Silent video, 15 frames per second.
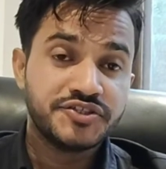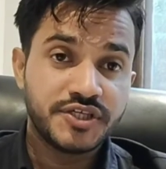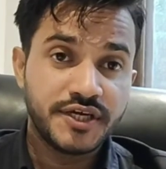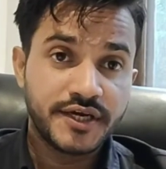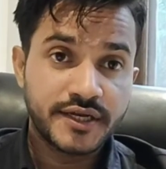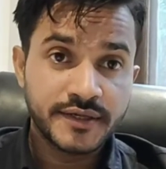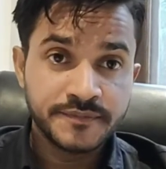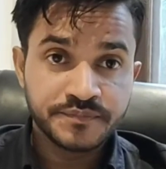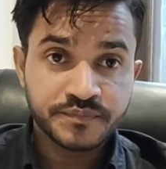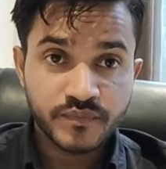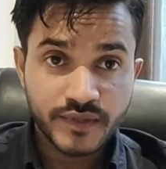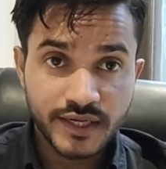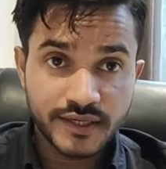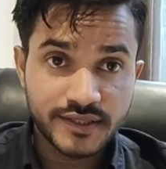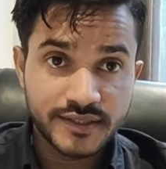शेयर
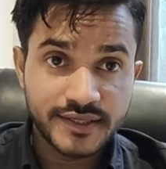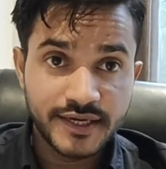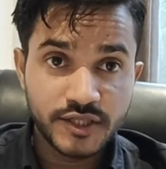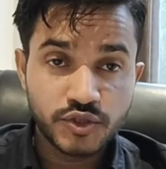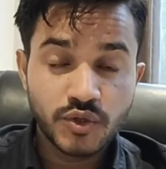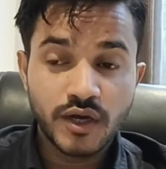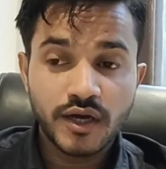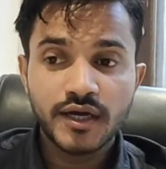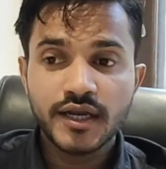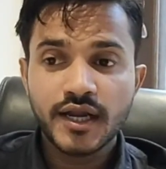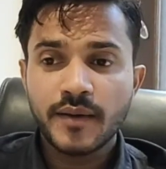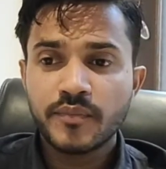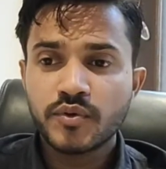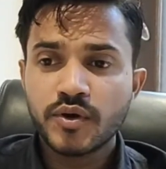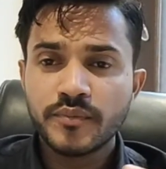कर दी है तो अगर
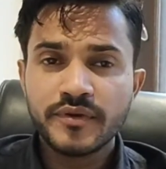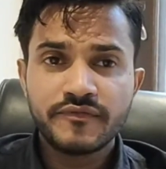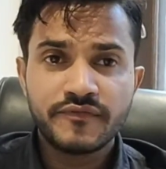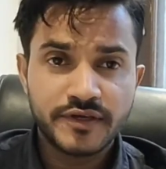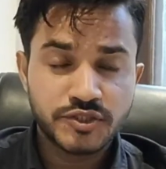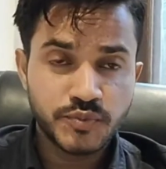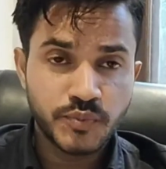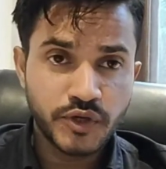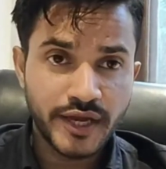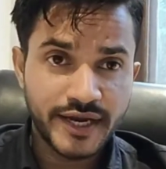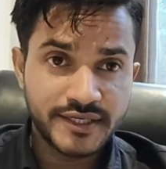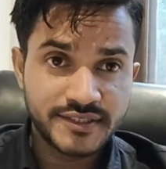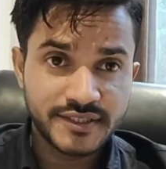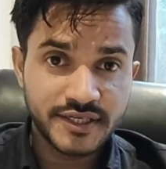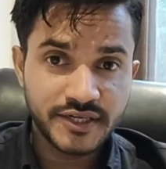आपको भी फेसबुक
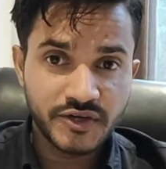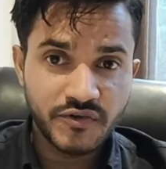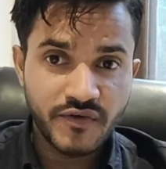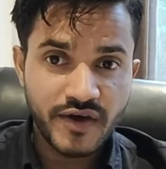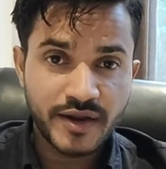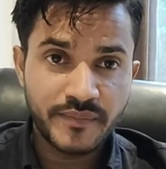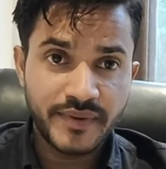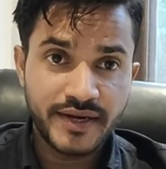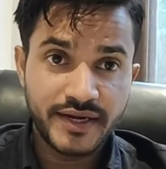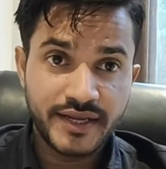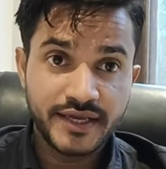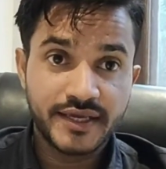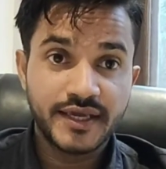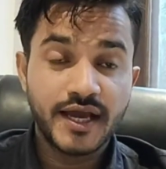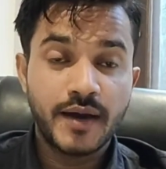एड्स की रिक्वायरमेंट
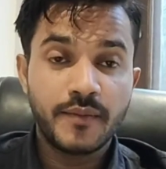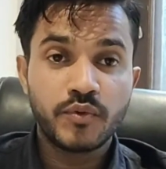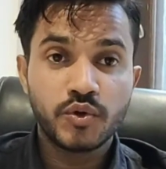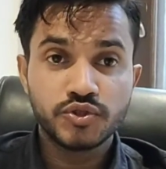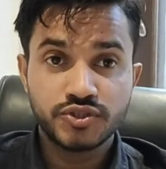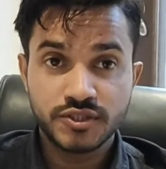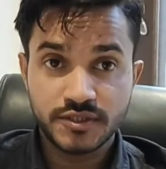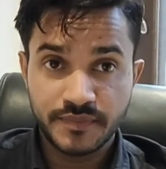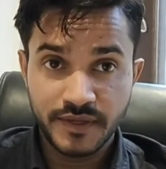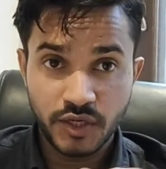है कि आपको जिस भी